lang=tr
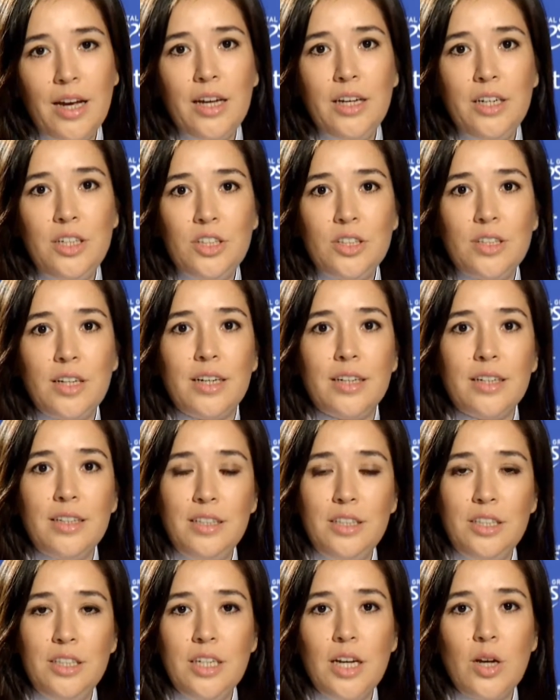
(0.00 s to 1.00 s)
İşte
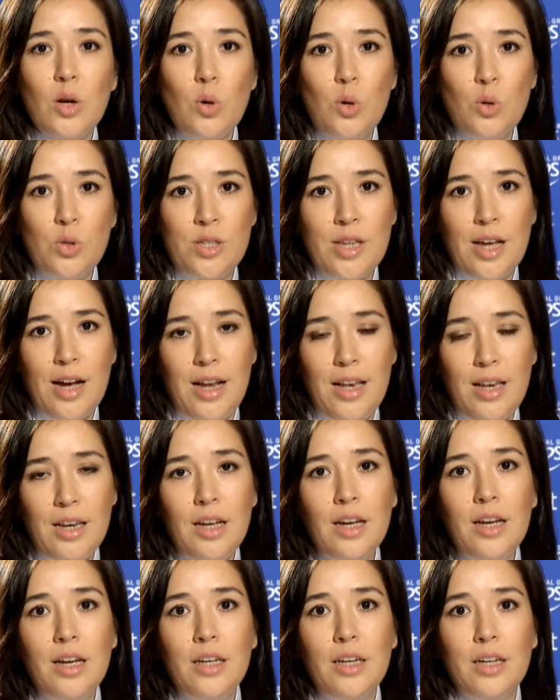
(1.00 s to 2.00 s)
kişiye özel
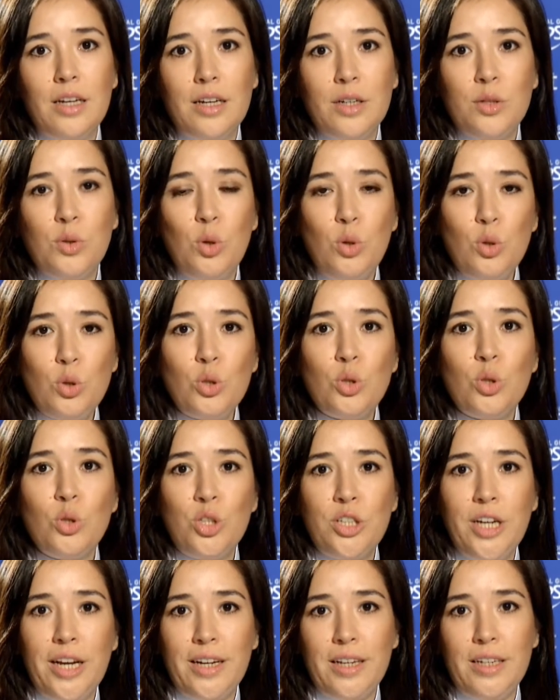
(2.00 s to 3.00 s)
e, gülüş
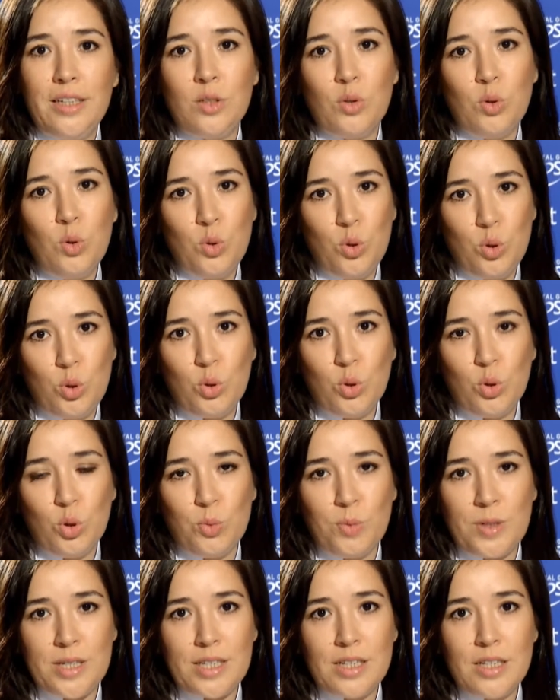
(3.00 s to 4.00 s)
şeklinin
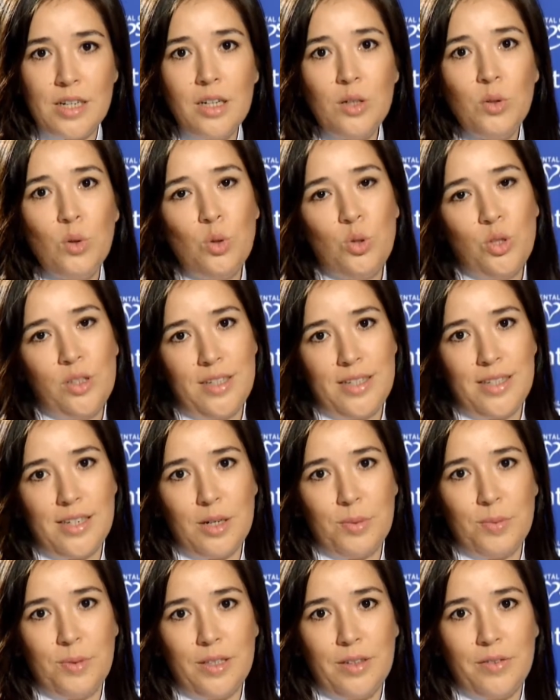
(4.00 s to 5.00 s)
oluşturulmasına gülüş
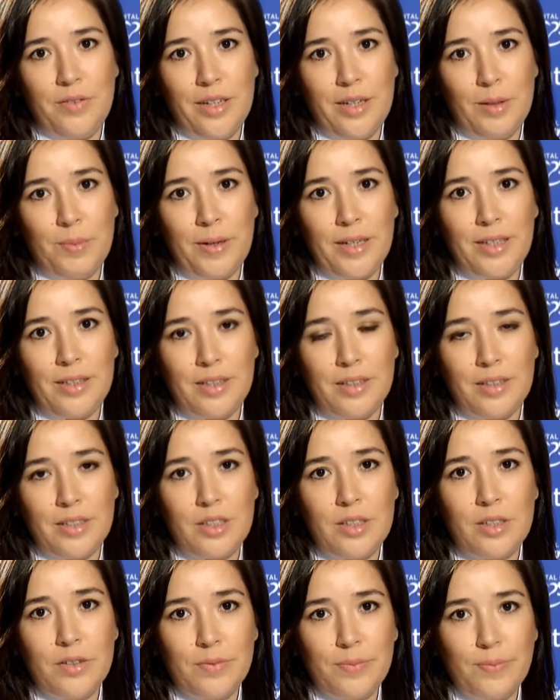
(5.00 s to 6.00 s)
tasarım adı verilmektedir.